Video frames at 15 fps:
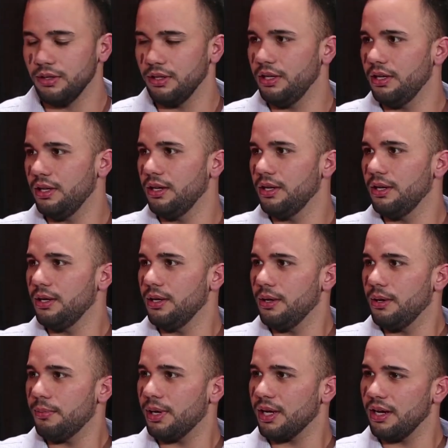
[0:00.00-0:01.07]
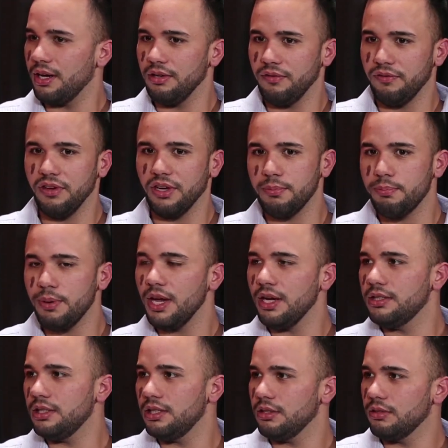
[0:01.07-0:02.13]
ali, para que ele não fique
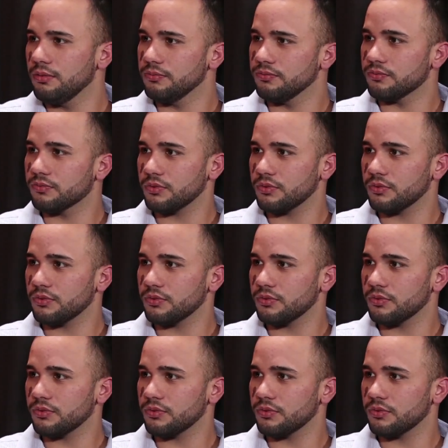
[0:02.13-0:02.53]
perdido,